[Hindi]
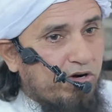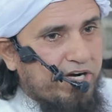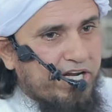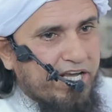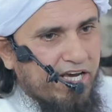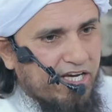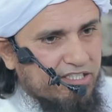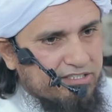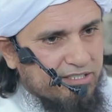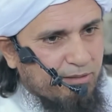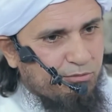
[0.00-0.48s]

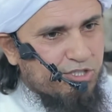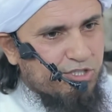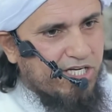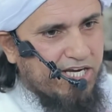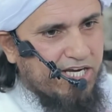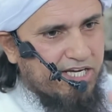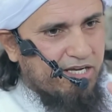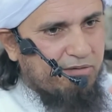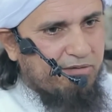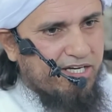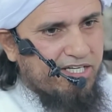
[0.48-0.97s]
बाउंड्री ख़त्म
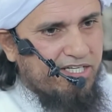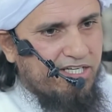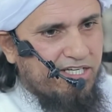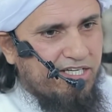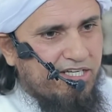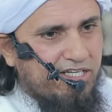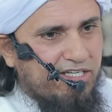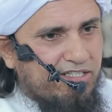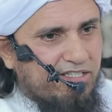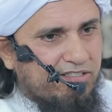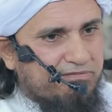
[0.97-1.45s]
हो जाएगी
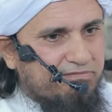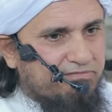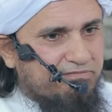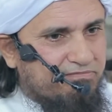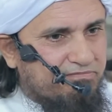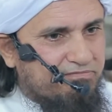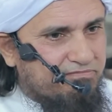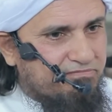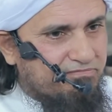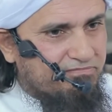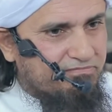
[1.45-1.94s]
भाई
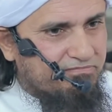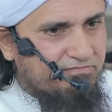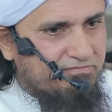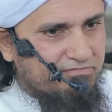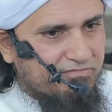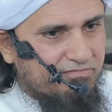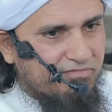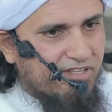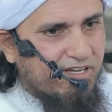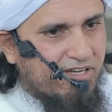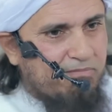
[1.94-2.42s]

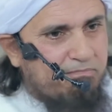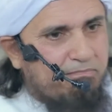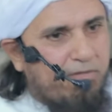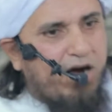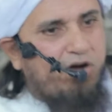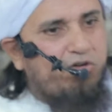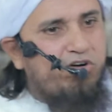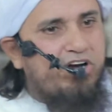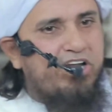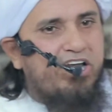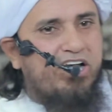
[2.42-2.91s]

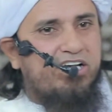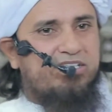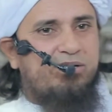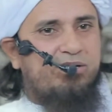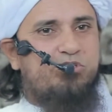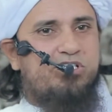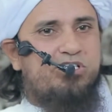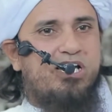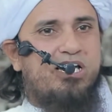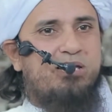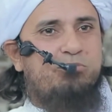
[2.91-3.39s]
बाउंड्री
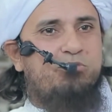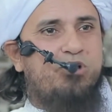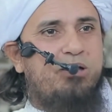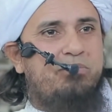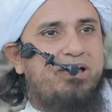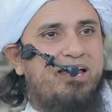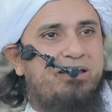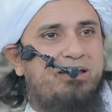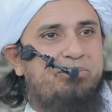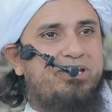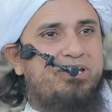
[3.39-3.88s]
ख़त्म हो जाएगी
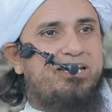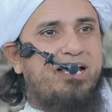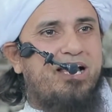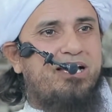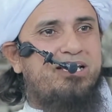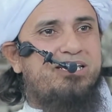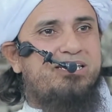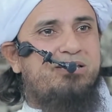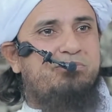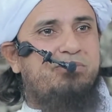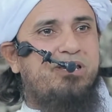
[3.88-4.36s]
बोले मैं अपनी
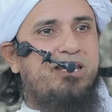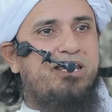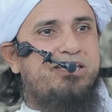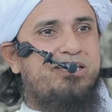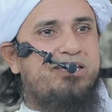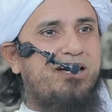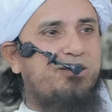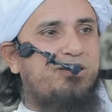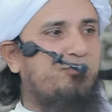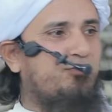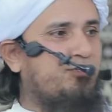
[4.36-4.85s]
नानी से
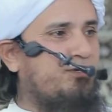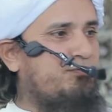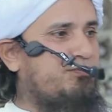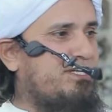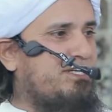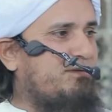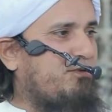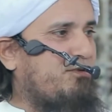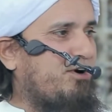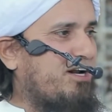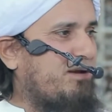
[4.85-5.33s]
मिलने जा रहा हूँ
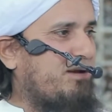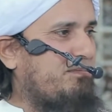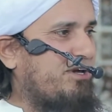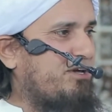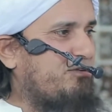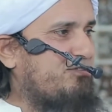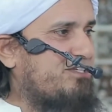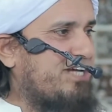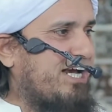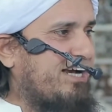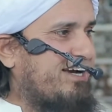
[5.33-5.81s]
तो मुझे बॉर्डर
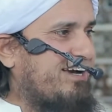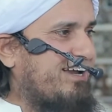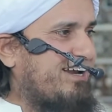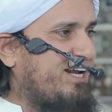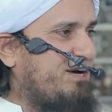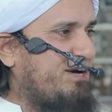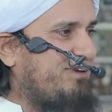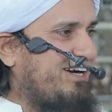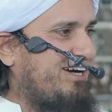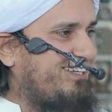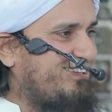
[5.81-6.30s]
पर क्यों चेक
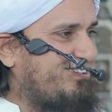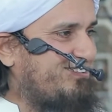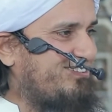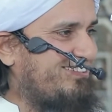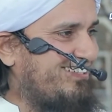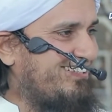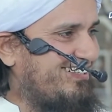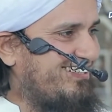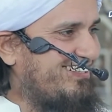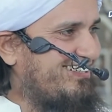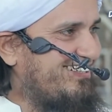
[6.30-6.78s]
कर रहा है भाई
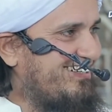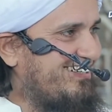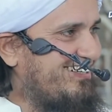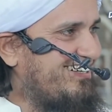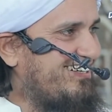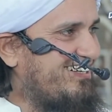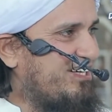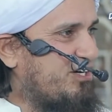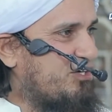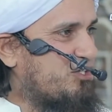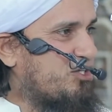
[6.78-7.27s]
तू
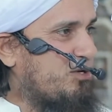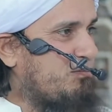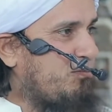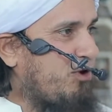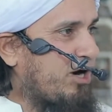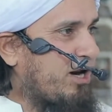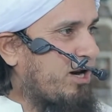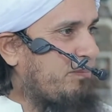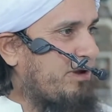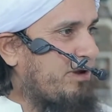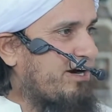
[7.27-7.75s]

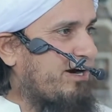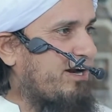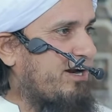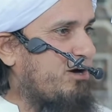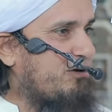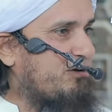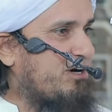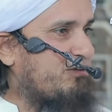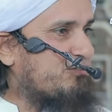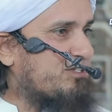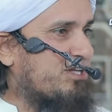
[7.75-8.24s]
जो बॉर्डर पे
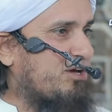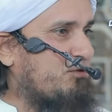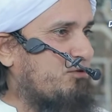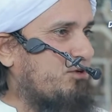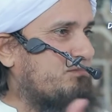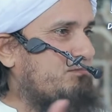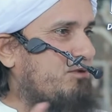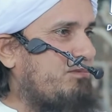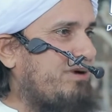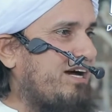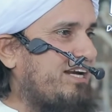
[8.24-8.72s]
खड़ा होगा
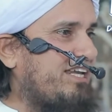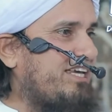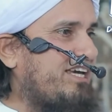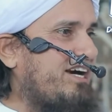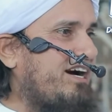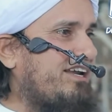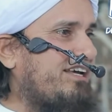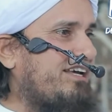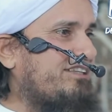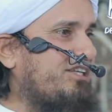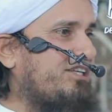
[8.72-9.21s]
उसकी खुद
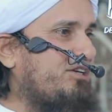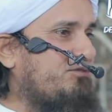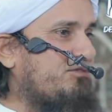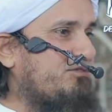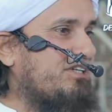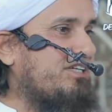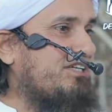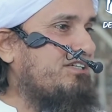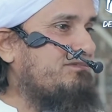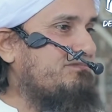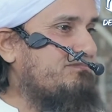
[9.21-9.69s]
ममानी यहां रहती
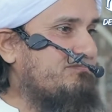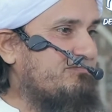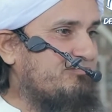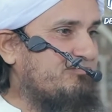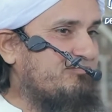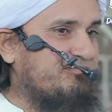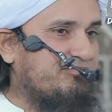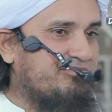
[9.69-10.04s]
होंगी